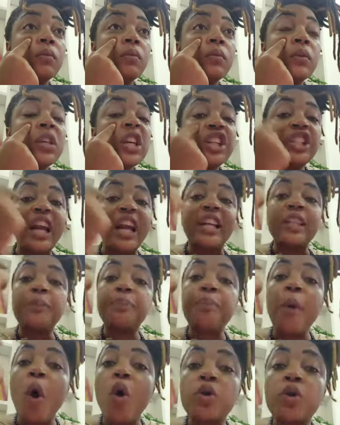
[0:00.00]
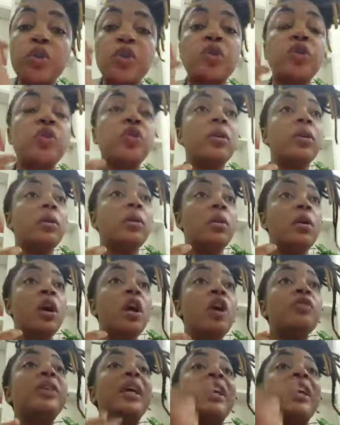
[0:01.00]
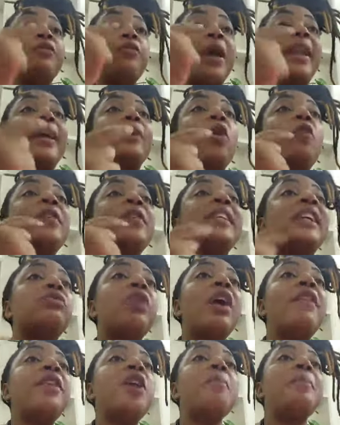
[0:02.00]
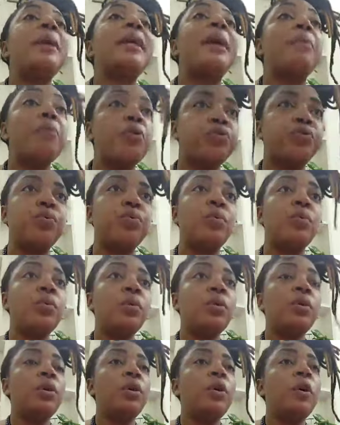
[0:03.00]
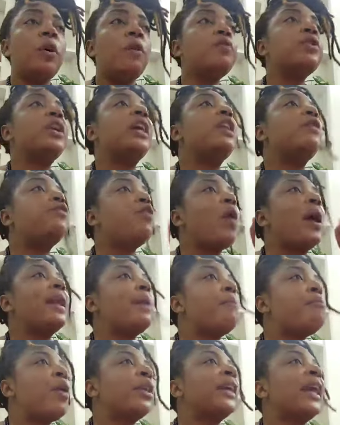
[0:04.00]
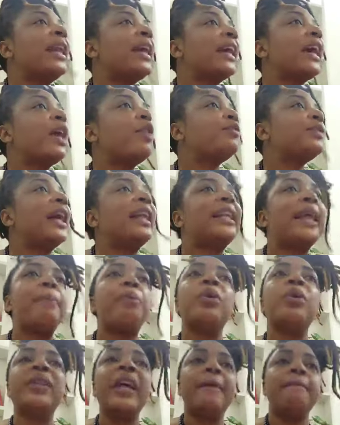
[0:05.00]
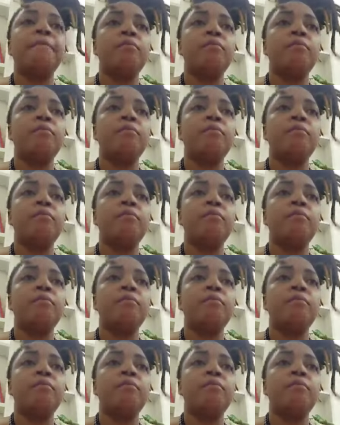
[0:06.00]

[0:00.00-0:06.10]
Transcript: J'expose. Vous allez voir les conversations avec le marabout. Vous allez voir la boîte dans laquelle on vous a déposé.